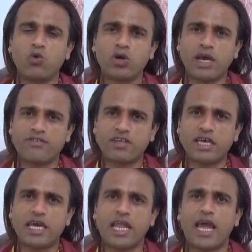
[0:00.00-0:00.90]
हो कैसे
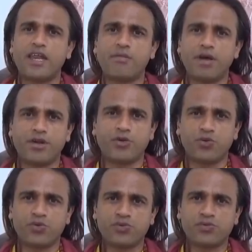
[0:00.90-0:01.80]
अलाइनमेंट
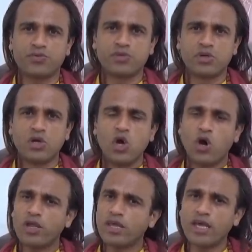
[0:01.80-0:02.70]

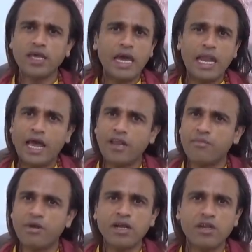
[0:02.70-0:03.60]
हो और यही
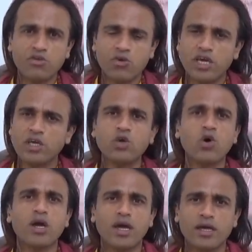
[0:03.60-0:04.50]
अलाइनमेंट जो है
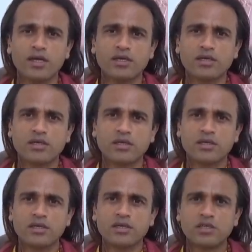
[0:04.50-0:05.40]
योग है
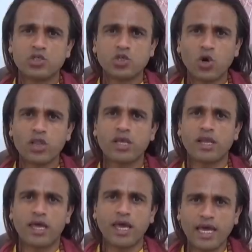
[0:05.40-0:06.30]
जोड़
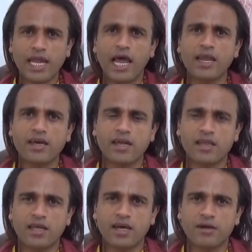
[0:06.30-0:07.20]
देना एक अलाइन कर
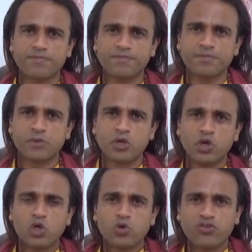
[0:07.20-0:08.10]
देना
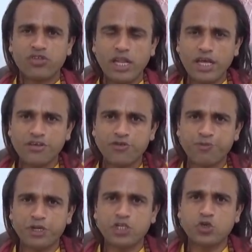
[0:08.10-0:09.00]
तो इसीलिए
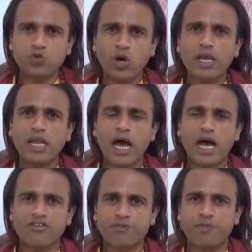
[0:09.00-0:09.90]
स्पिरिचुअल
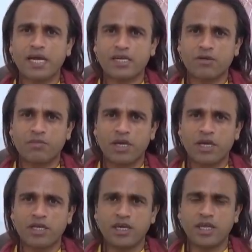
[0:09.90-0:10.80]
आस्पेक्ट
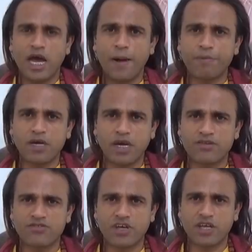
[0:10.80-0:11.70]
में यानी आपका
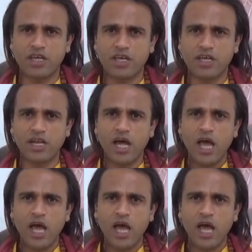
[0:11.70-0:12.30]
शरीर